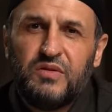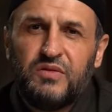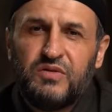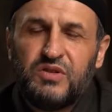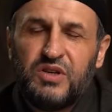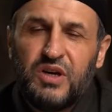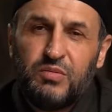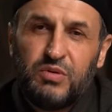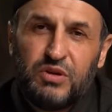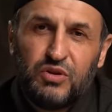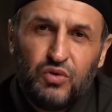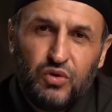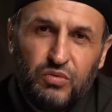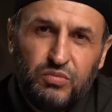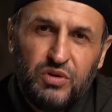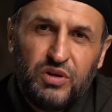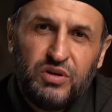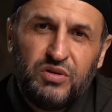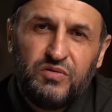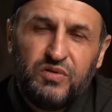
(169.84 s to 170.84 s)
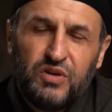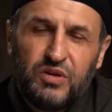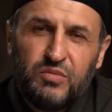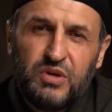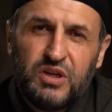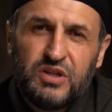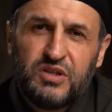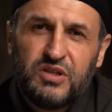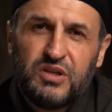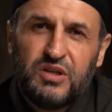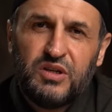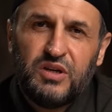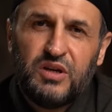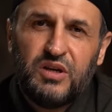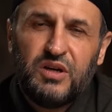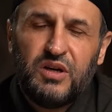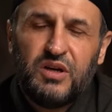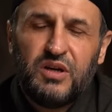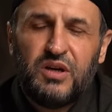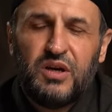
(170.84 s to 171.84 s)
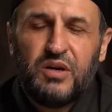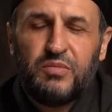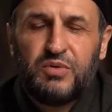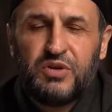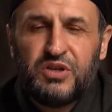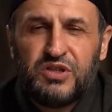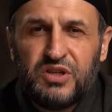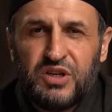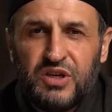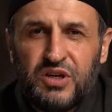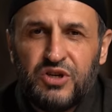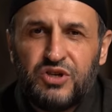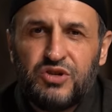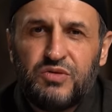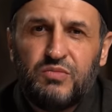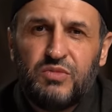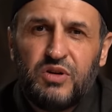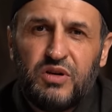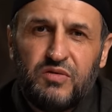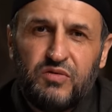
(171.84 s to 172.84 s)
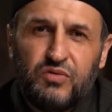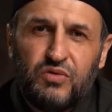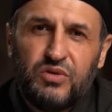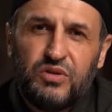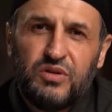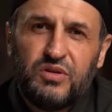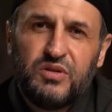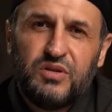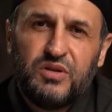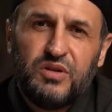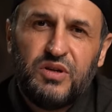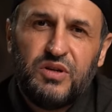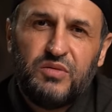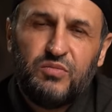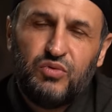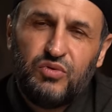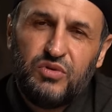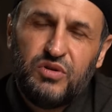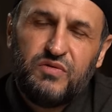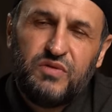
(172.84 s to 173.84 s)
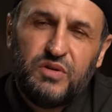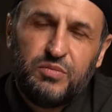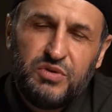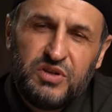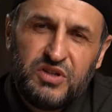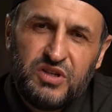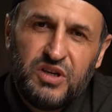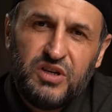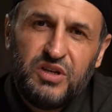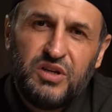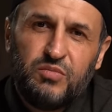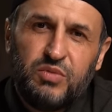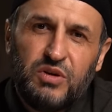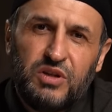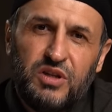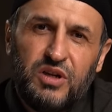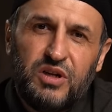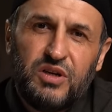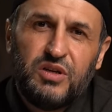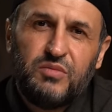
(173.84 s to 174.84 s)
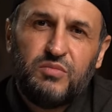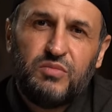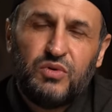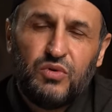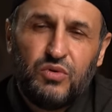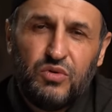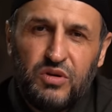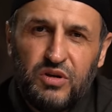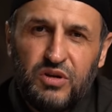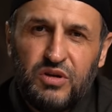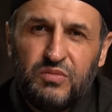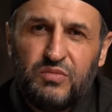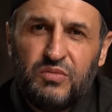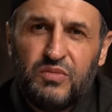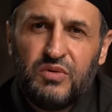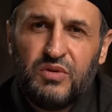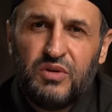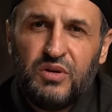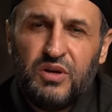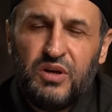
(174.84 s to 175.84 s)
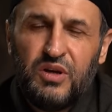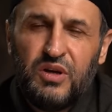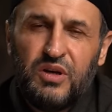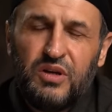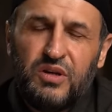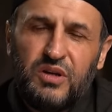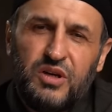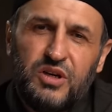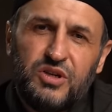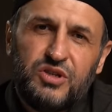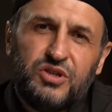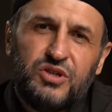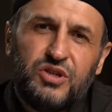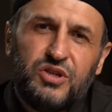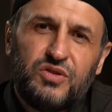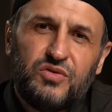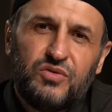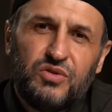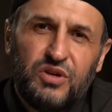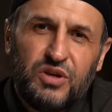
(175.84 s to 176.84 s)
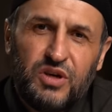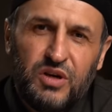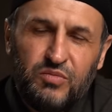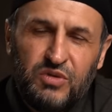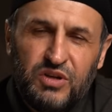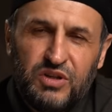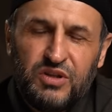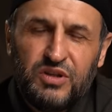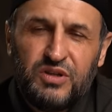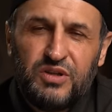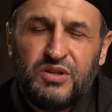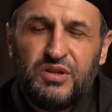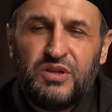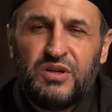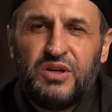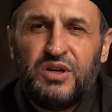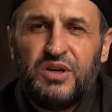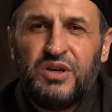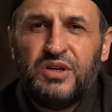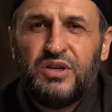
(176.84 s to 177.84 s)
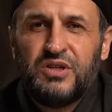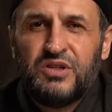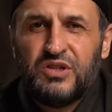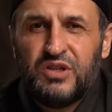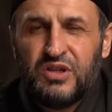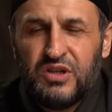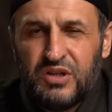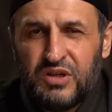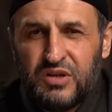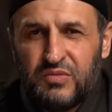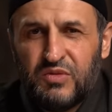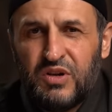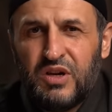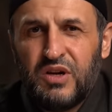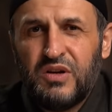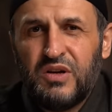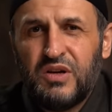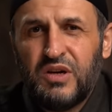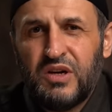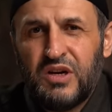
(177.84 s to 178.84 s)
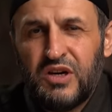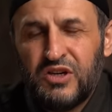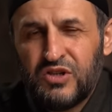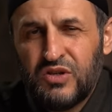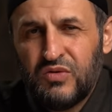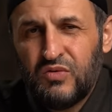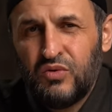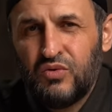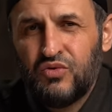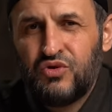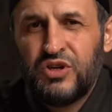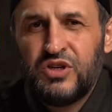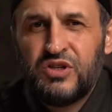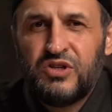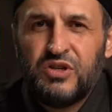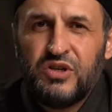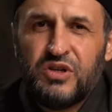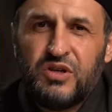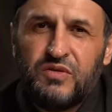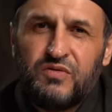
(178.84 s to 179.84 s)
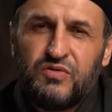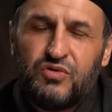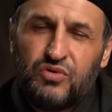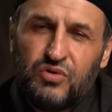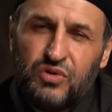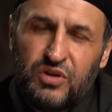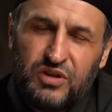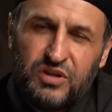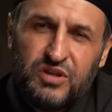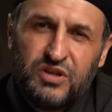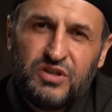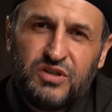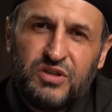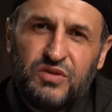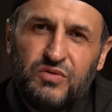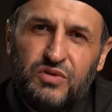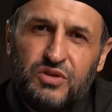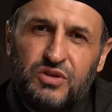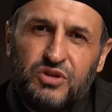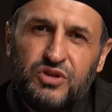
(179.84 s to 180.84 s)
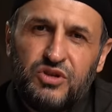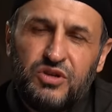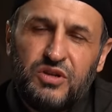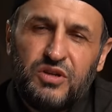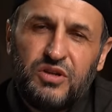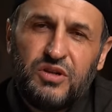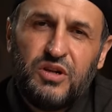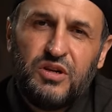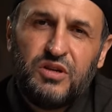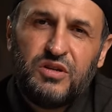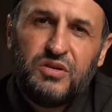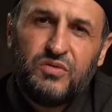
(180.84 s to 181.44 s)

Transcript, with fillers: Вся подробная информация о предстоящем марафоне – будет в описании под данным роликом. Я же со своей командой сделаем для каждого участника все от нас зависящее, для